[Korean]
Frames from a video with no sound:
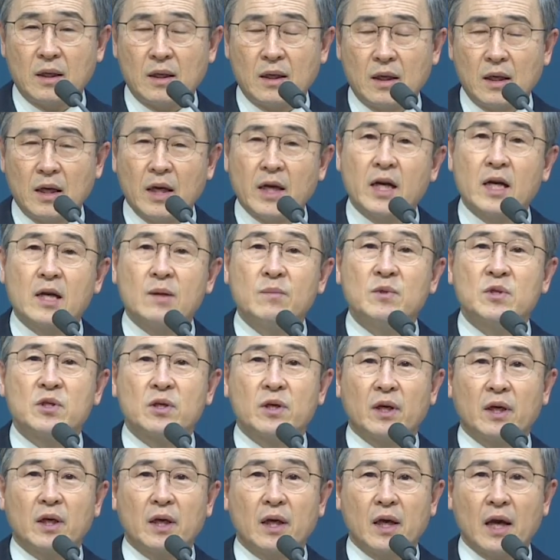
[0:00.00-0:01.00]
하나님
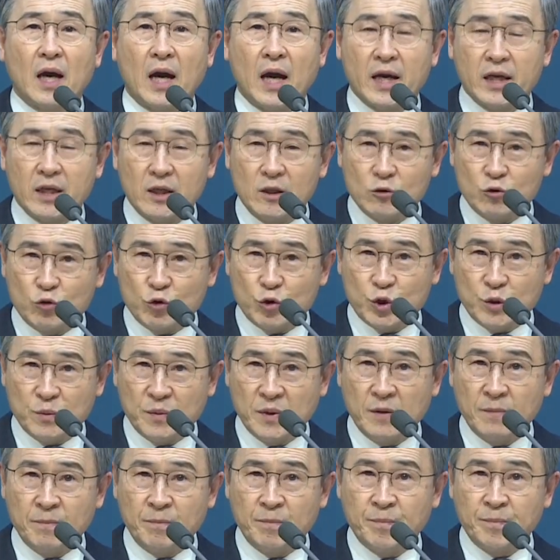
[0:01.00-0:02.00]
저에게 아이를
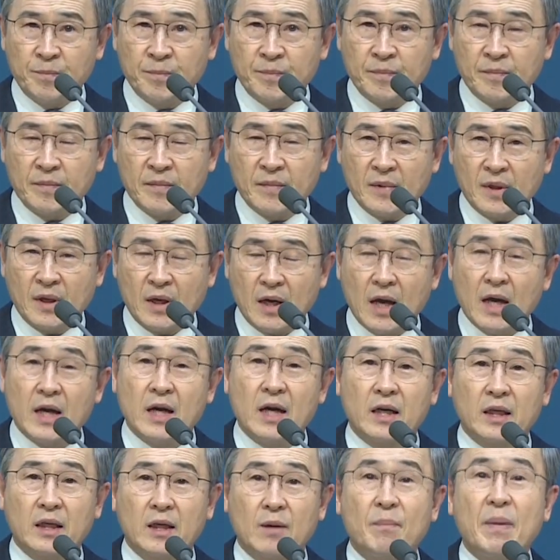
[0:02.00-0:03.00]
주시면
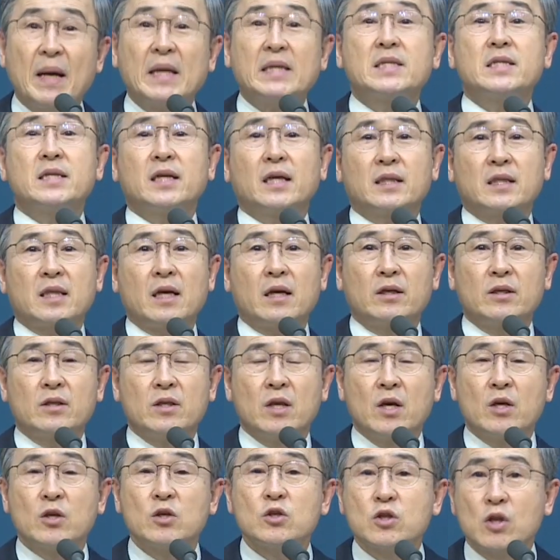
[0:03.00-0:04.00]
하나님께 바치겠다는
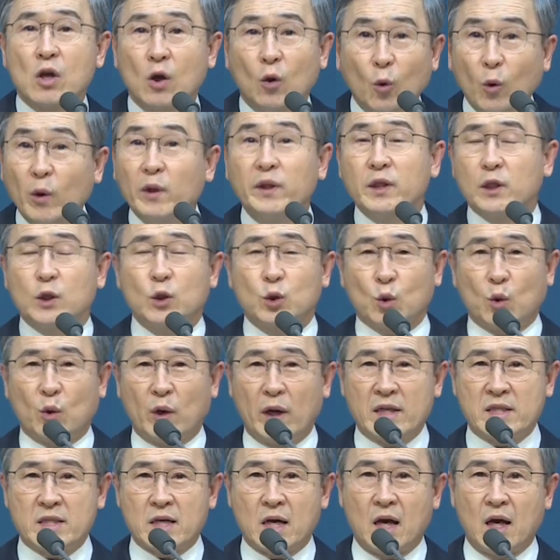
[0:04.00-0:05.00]
서원 기도를
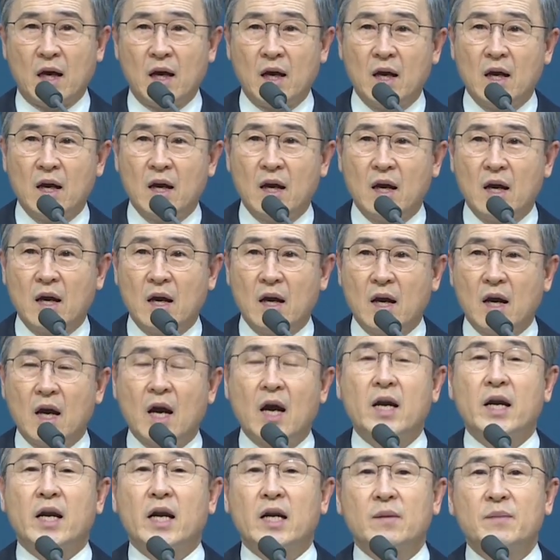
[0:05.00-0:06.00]
하자
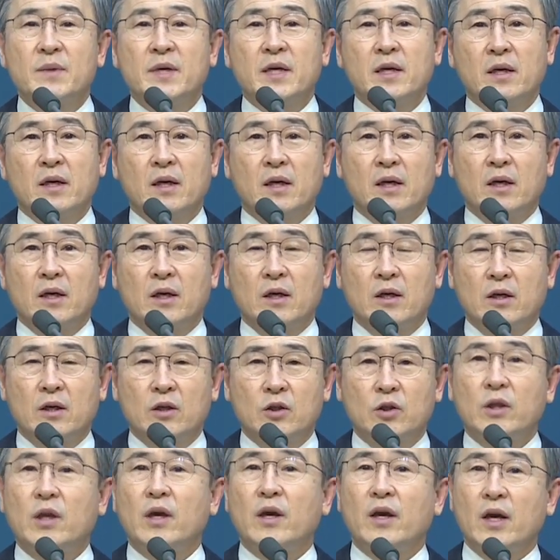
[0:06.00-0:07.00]
하나님이
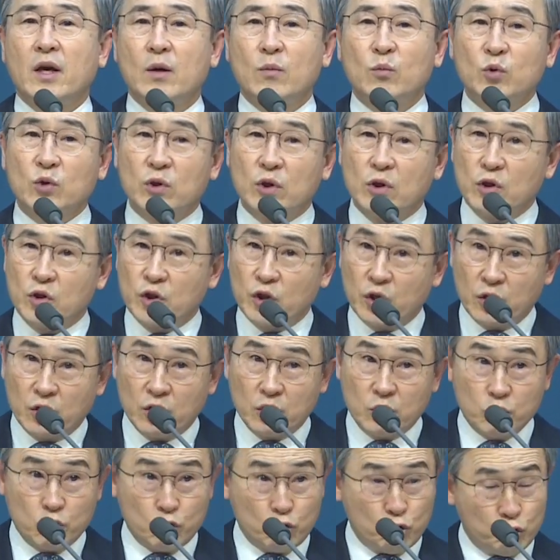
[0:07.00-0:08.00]
대문을
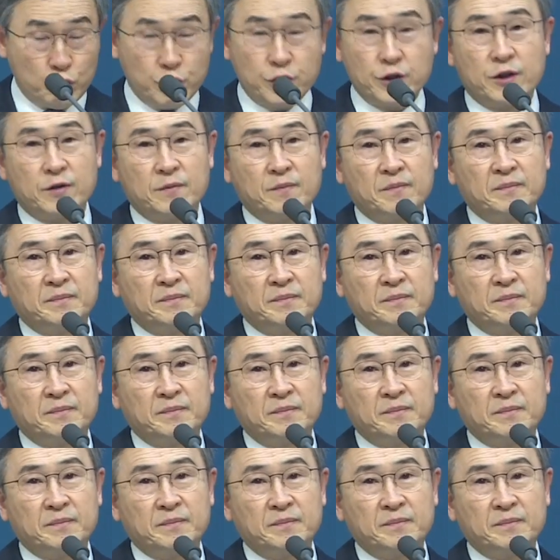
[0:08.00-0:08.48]
열어 주시는.